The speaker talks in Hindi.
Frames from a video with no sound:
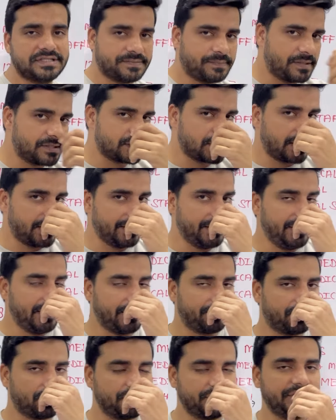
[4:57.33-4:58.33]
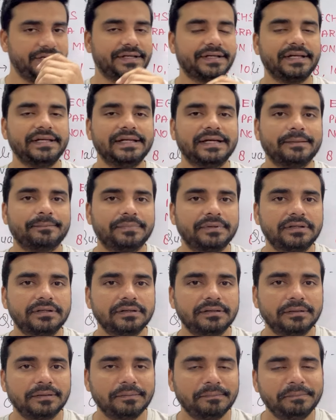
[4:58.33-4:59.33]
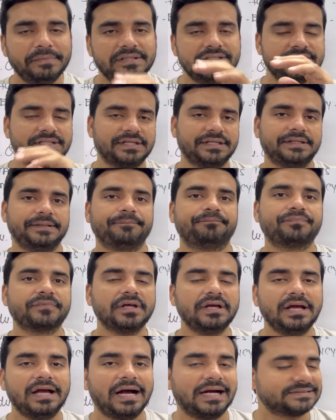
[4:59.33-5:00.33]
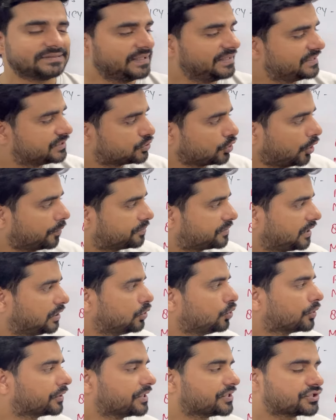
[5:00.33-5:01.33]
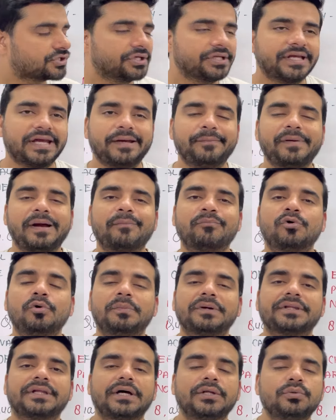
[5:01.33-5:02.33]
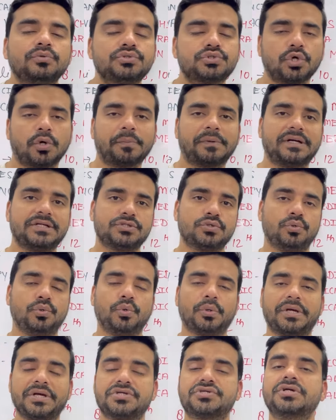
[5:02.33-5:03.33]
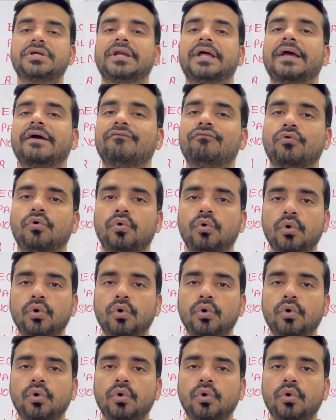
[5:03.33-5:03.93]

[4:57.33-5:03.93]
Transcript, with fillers: e पे जाएंगे आपको डिटेल यहां पर मिल जाएगी अच्छा ये जॉब का लोकेशन क्या है मैं आपको बता दू जॉब का जो लोकेशन है वो